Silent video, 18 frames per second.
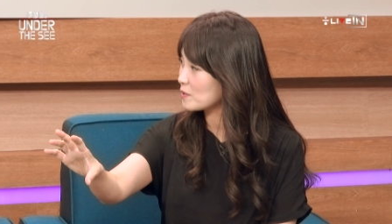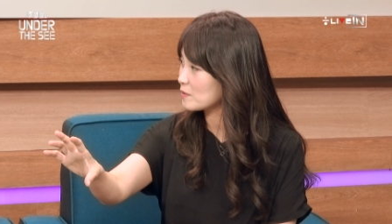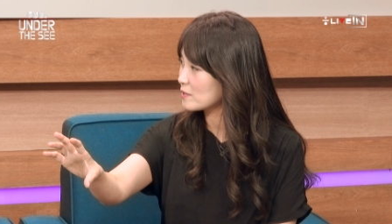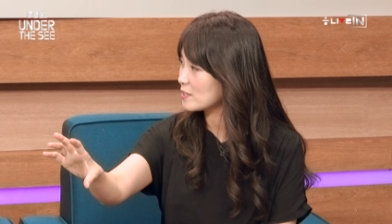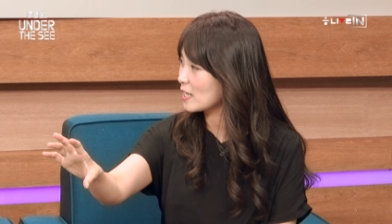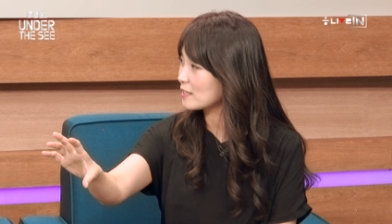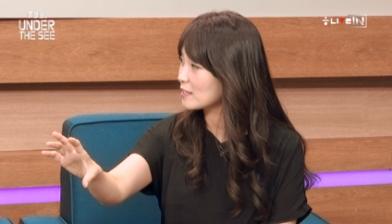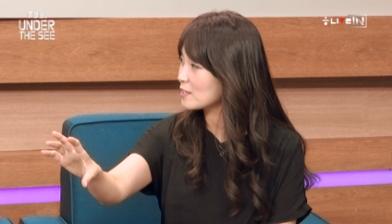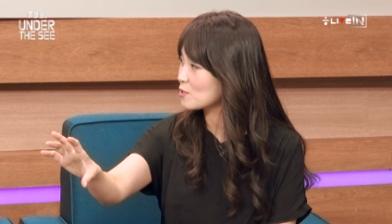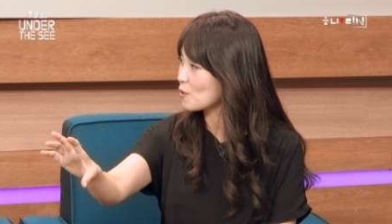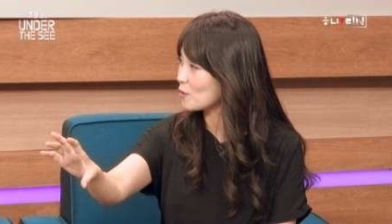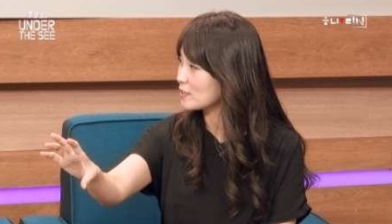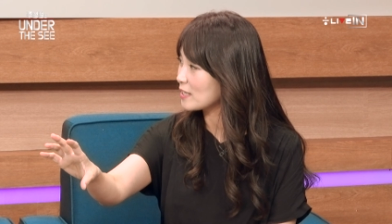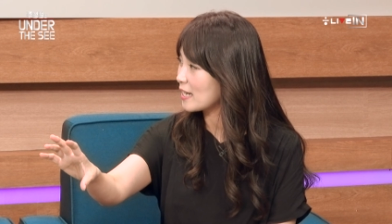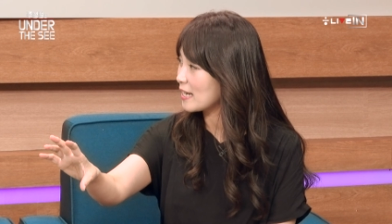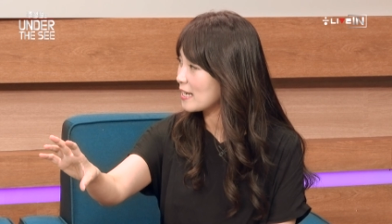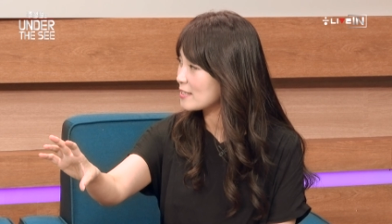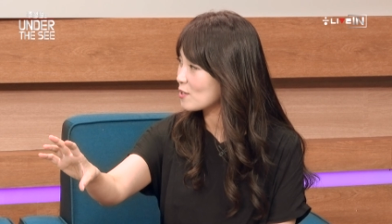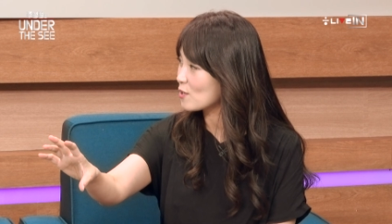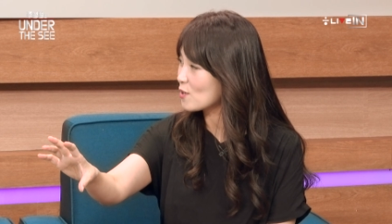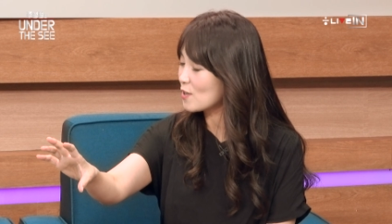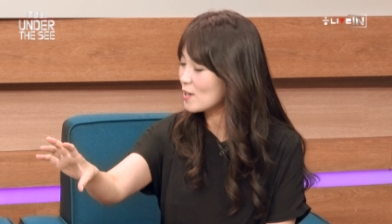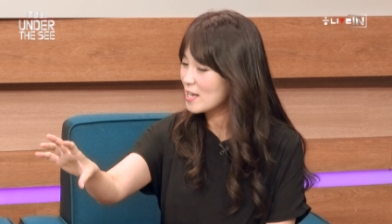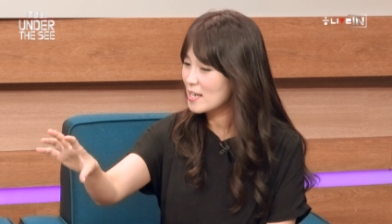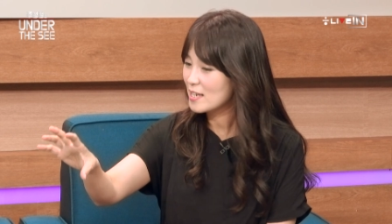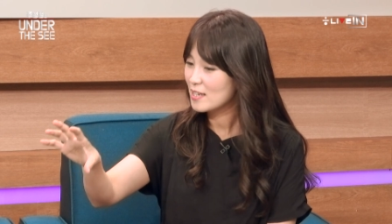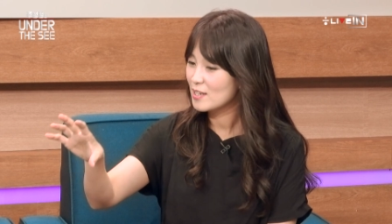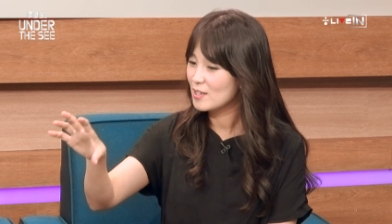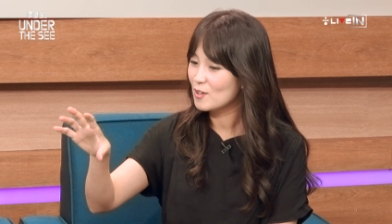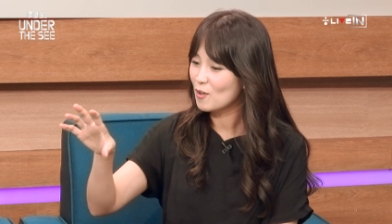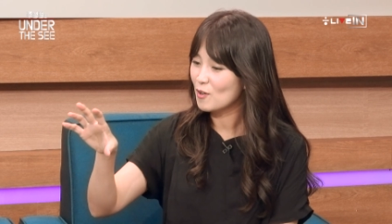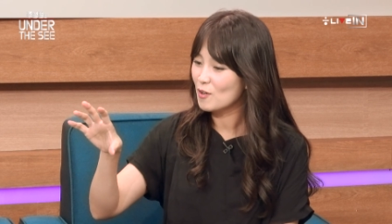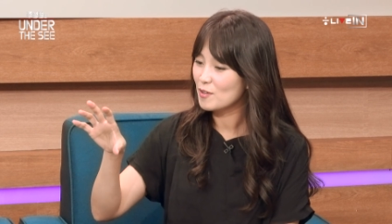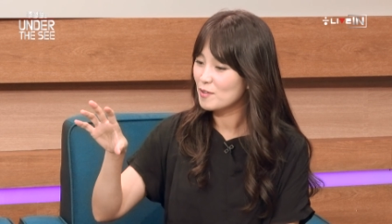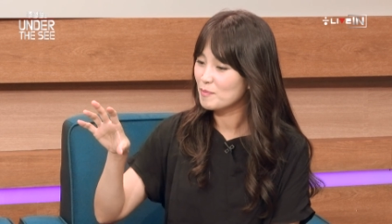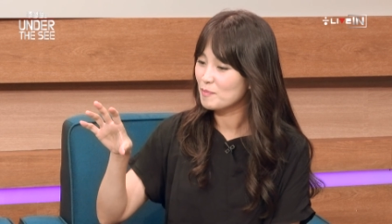상대 정당에서
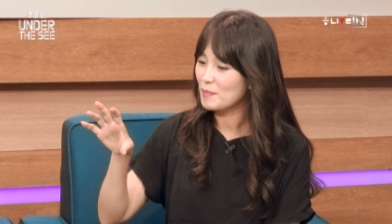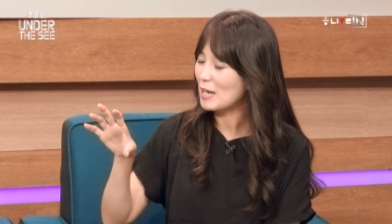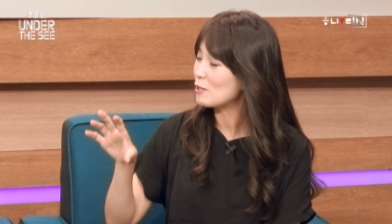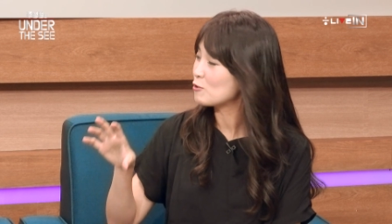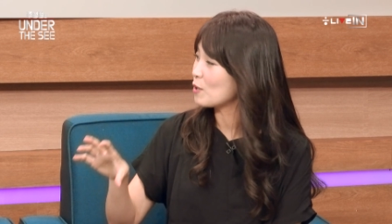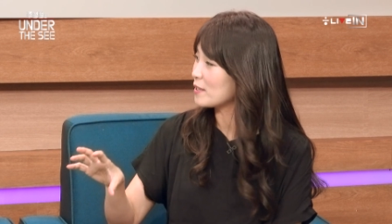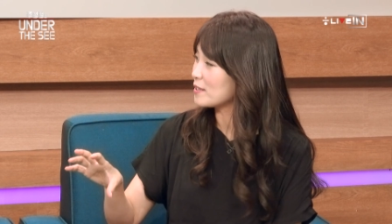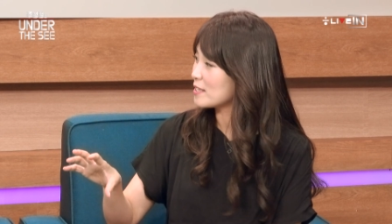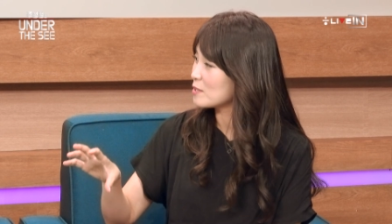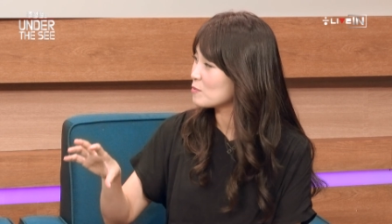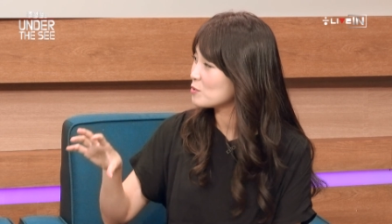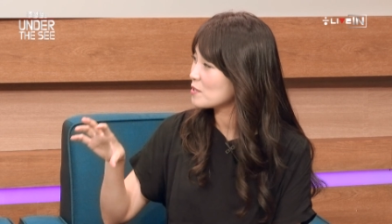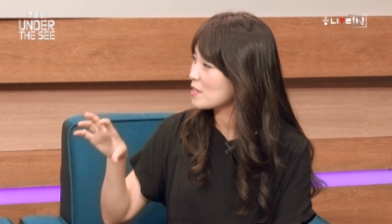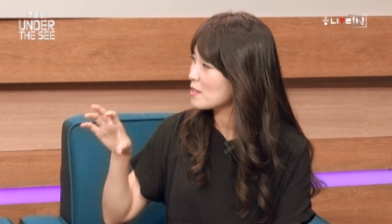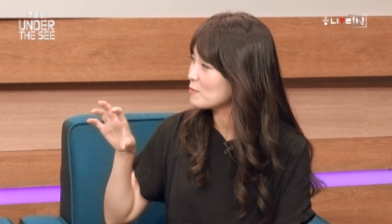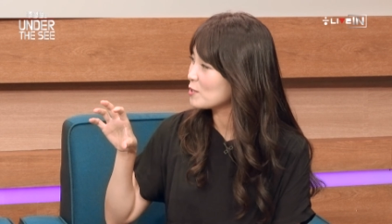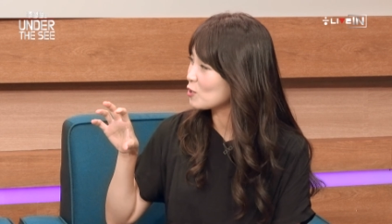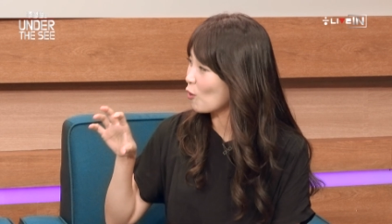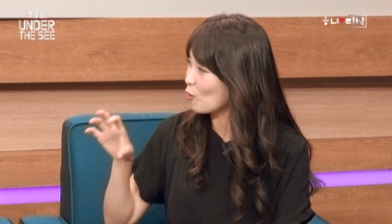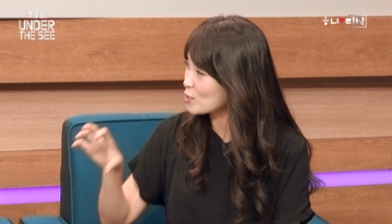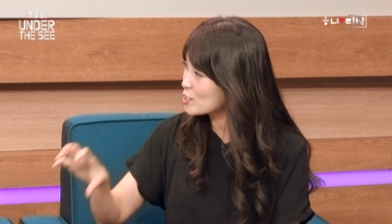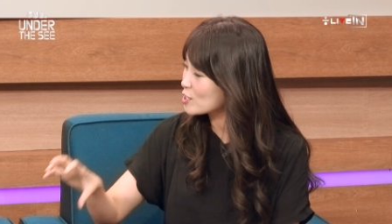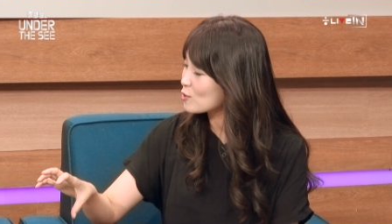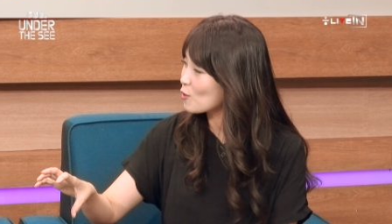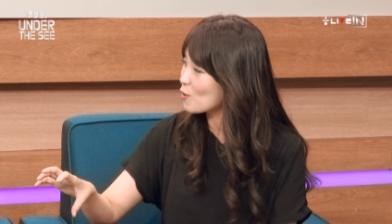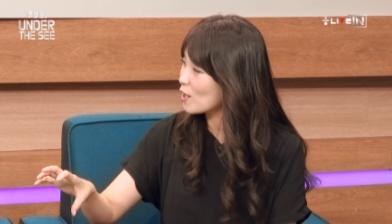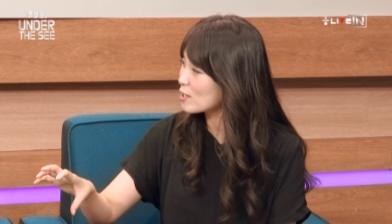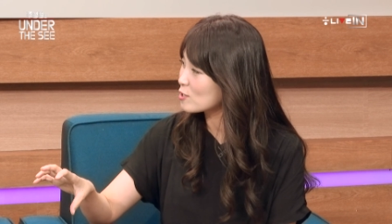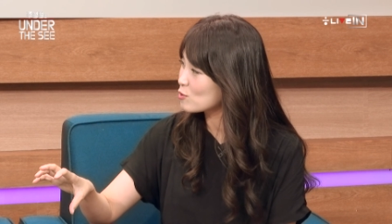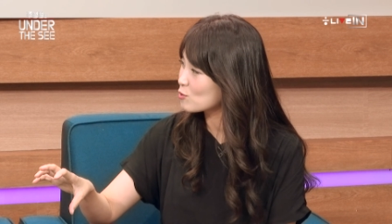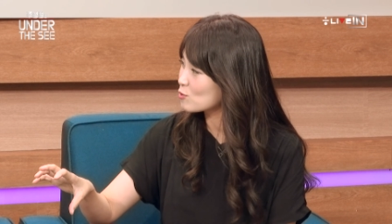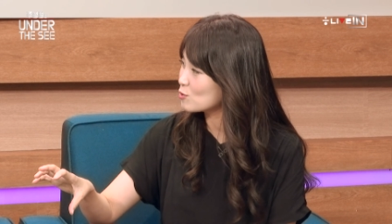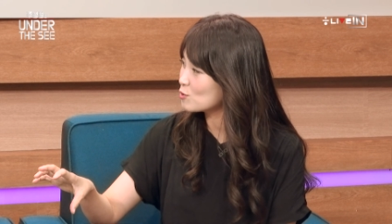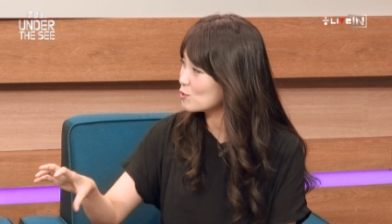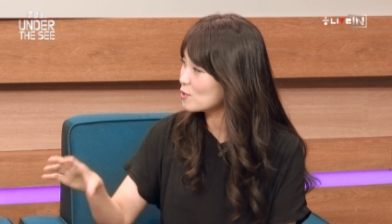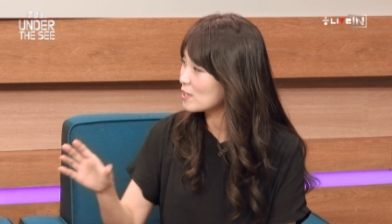이런 말도 안 되는 프레임을 더
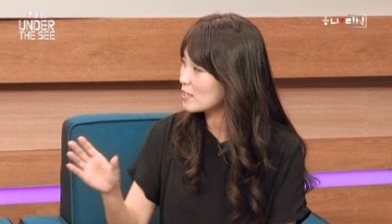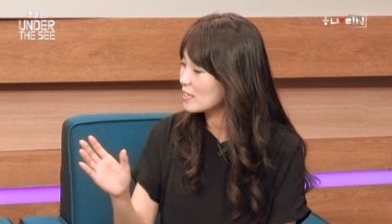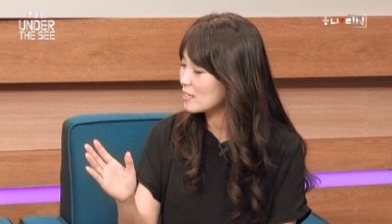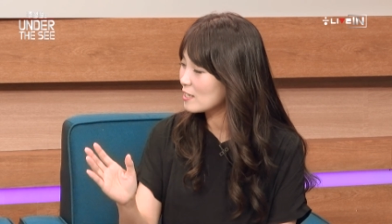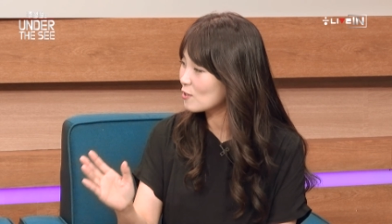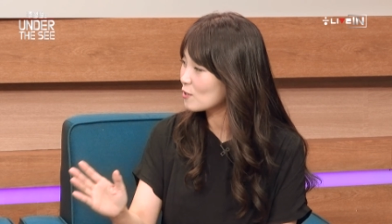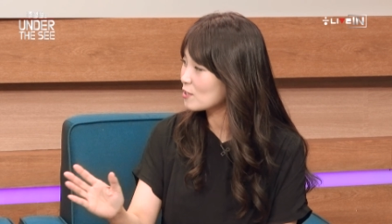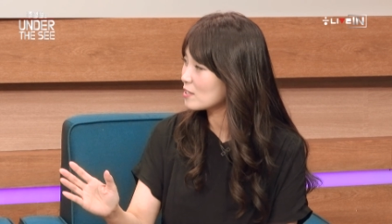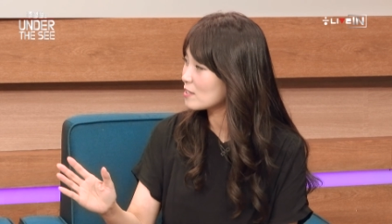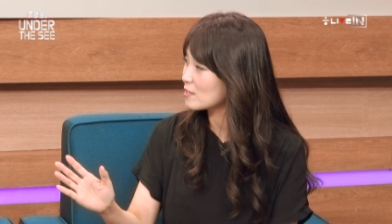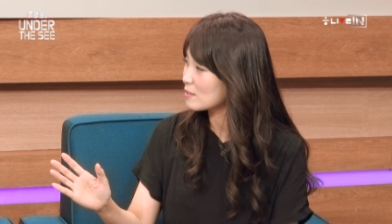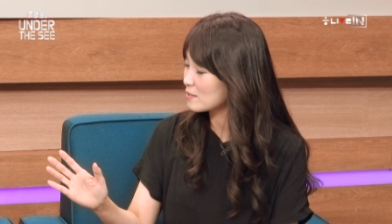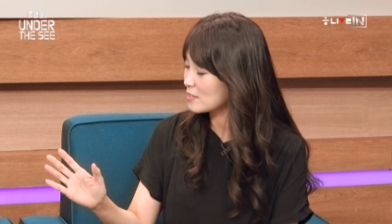씌워가지고 이런